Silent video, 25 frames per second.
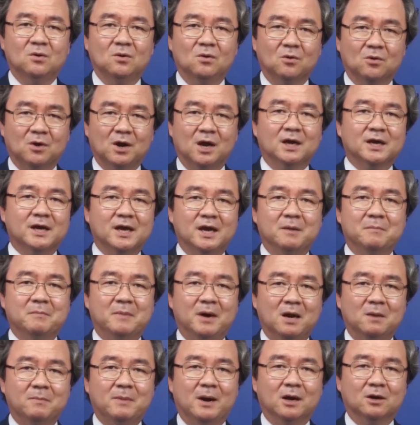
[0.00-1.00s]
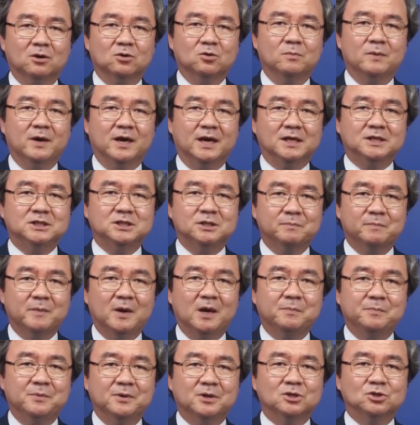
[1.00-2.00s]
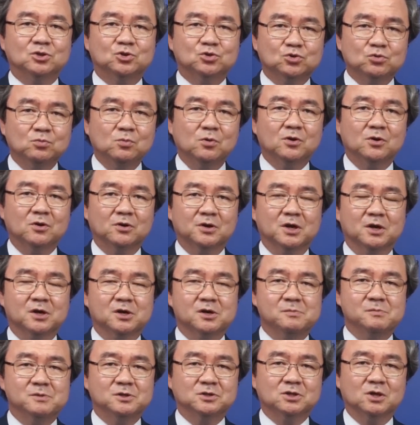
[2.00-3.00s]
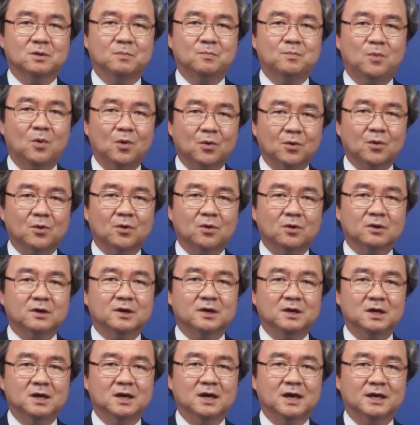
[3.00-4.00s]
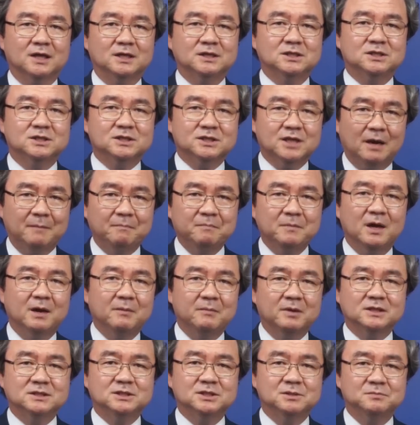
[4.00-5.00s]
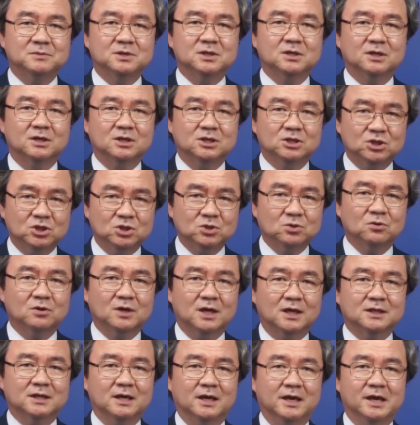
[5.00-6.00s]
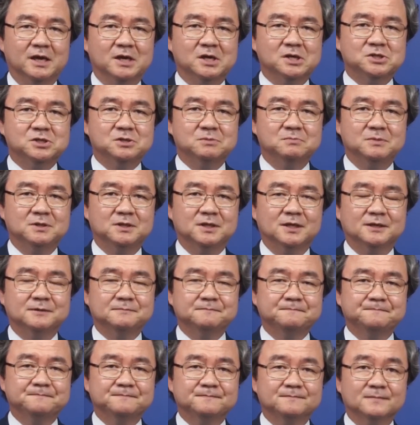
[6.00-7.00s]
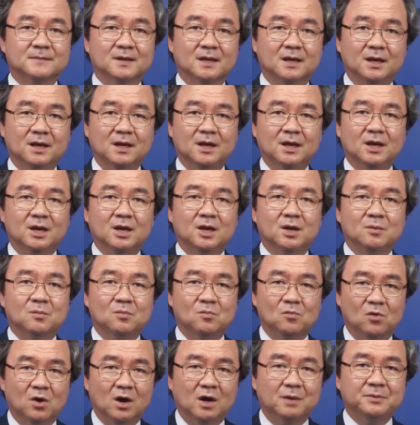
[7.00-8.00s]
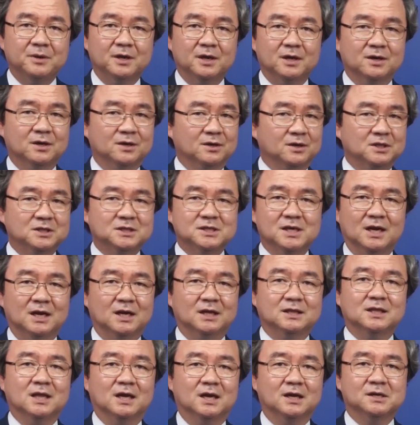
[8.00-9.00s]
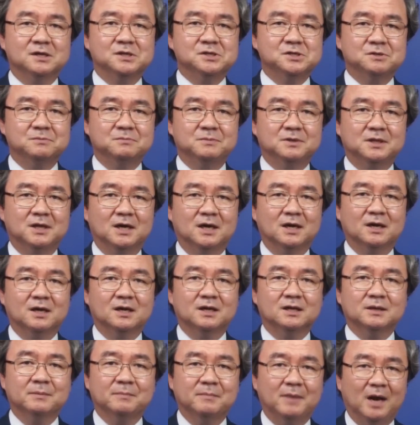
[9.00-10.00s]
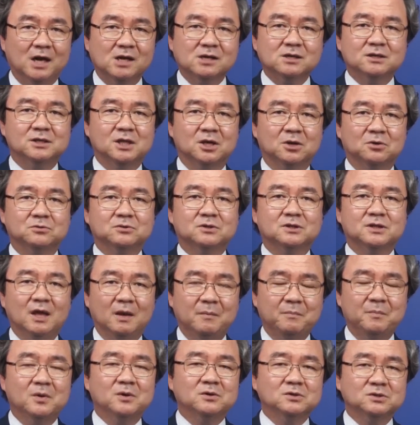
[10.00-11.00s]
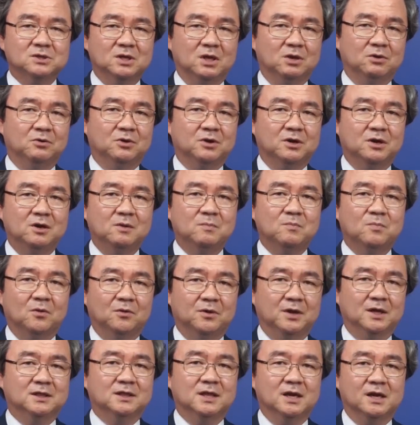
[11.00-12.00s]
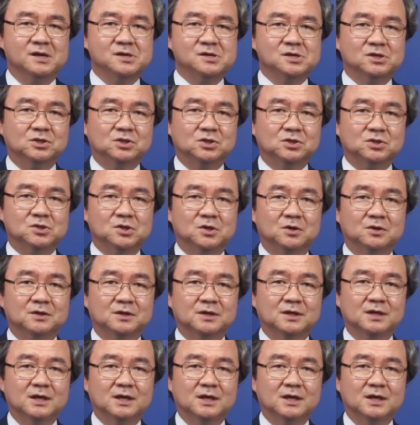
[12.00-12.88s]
오랑캐 말발꼬발에 짓밟히는 수모를 겪으면서 포로를 끌려가는 참담한 심정을 시로 나타낸 것입니다. 모압이 그렇지 않았다는 것입니다. 말 그대로 태평 세월을 보냈다는 것이죠.